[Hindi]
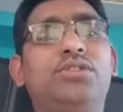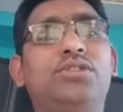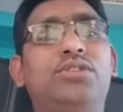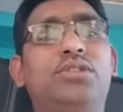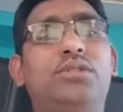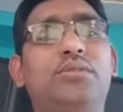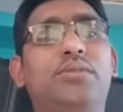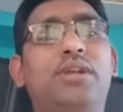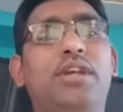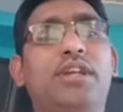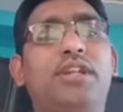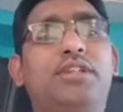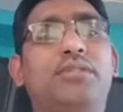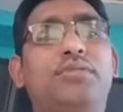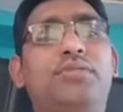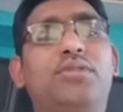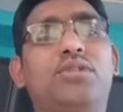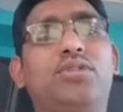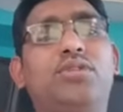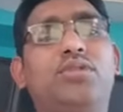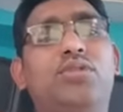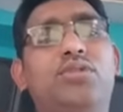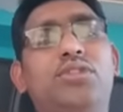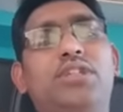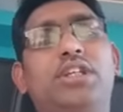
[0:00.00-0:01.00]
निम्नलिखित
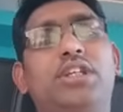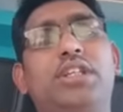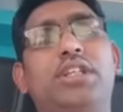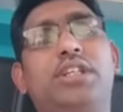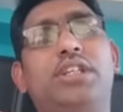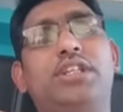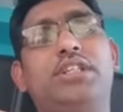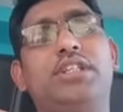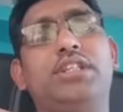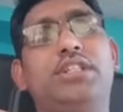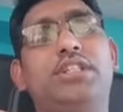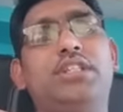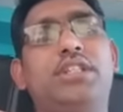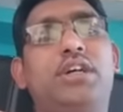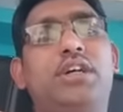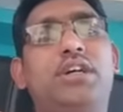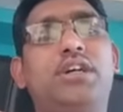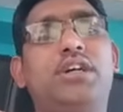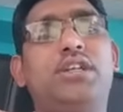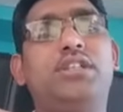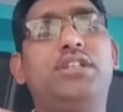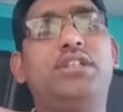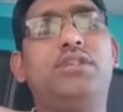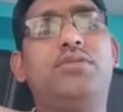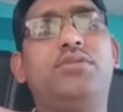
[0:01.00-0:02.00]
में कौन सा देश है
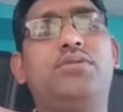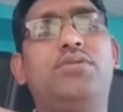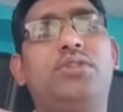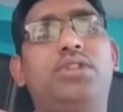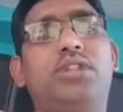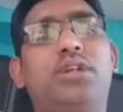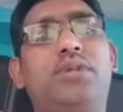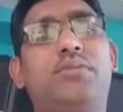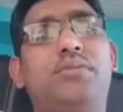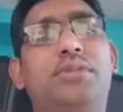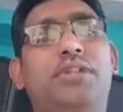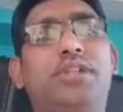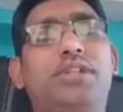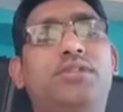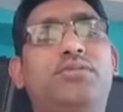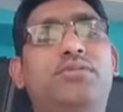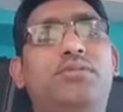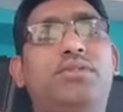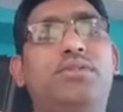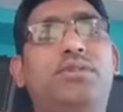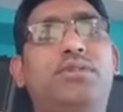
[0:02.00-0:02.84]
जहाँ जैविविधता प्रदेश में